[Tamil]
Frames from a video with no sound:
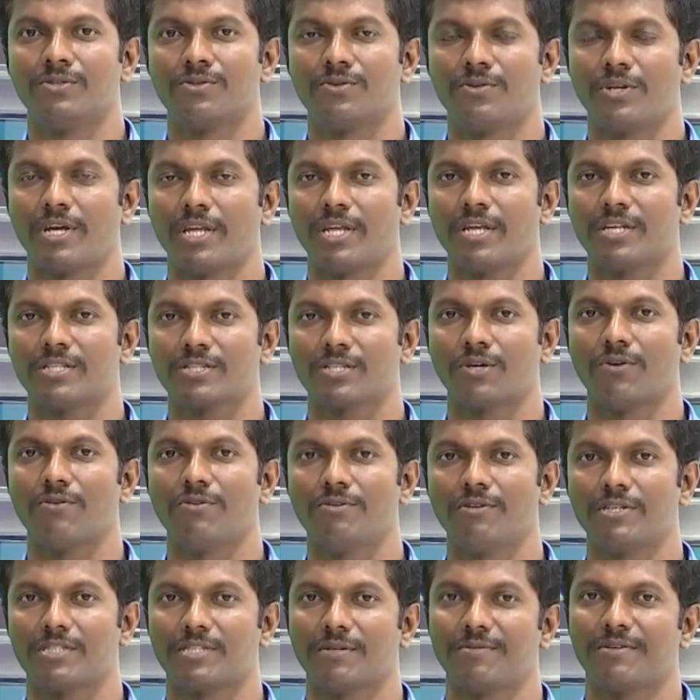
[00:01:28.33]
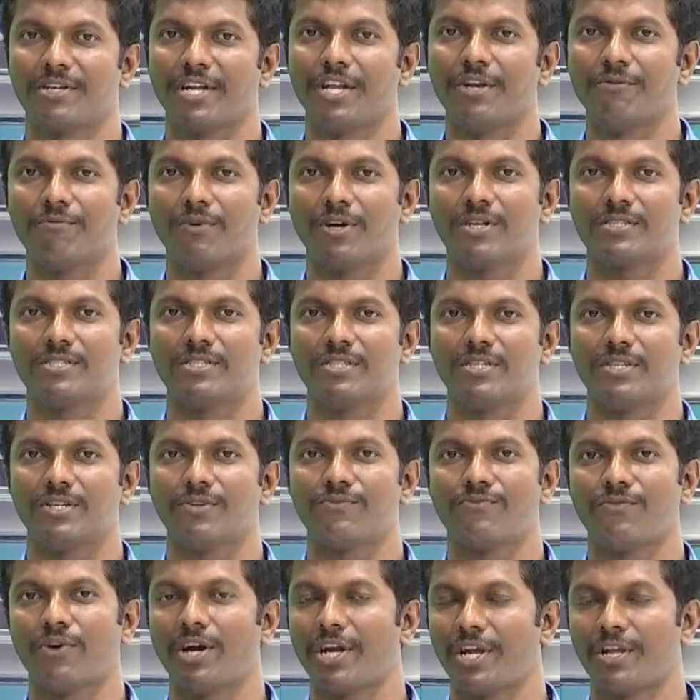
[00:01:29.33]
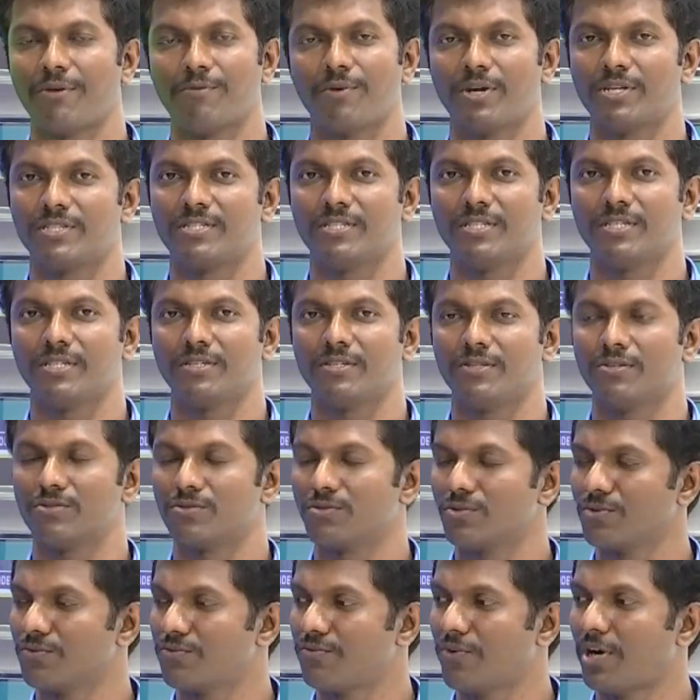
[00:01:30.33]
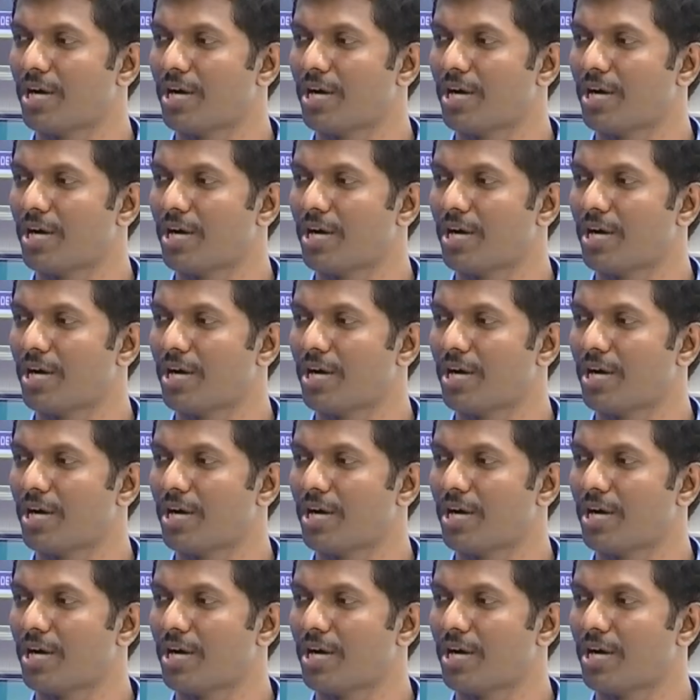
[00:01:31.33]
ஸோ நிறைய சவுண்ட் வேஸ்ட் டென் வாட்ஸ் இருக்குது ஃபார்ட்டி வாட்ஸ் இருக்குது ஸோ